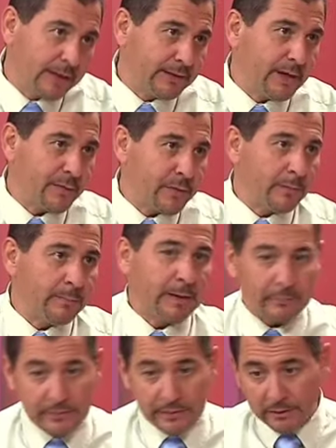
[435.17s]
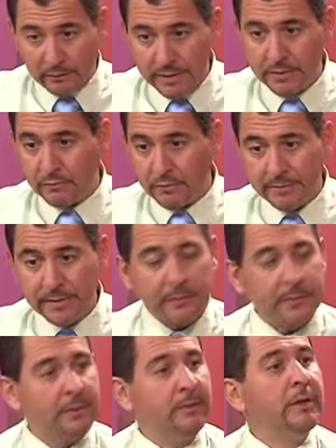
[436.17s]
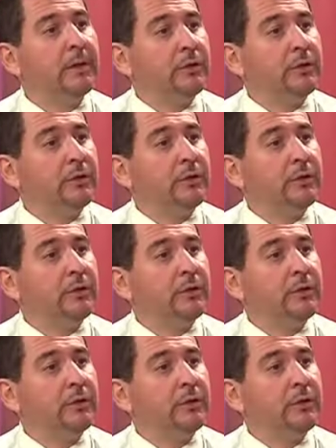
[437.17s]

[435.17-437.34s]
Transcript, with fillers: instalaciones para poder reunirnos, una habitación,